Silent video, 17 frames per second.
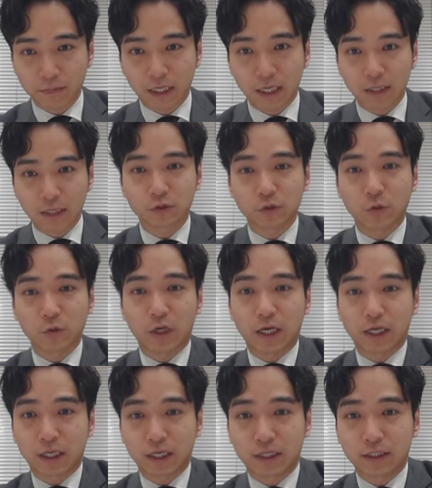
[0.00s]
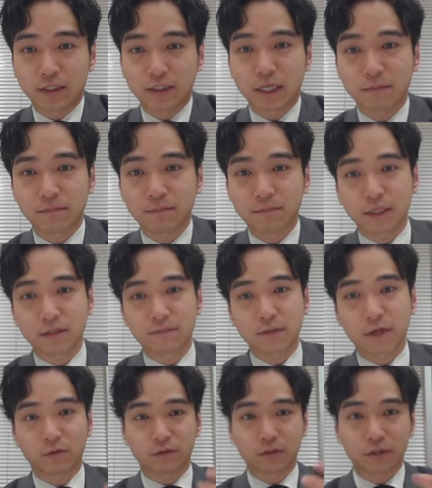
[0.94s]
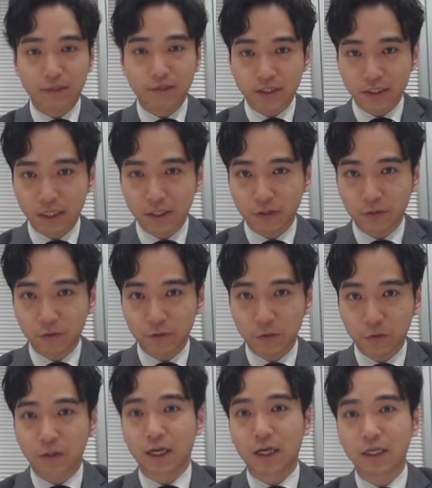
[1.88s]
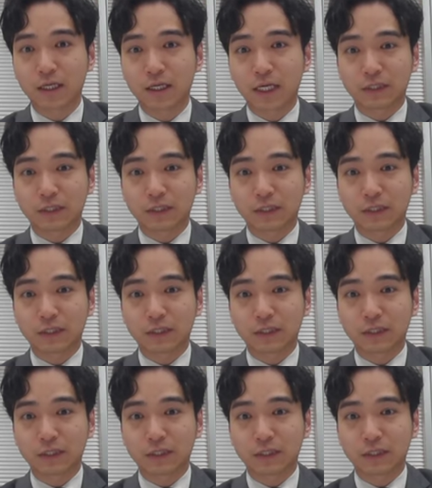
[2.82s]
あの人が何百万送りましたよとか、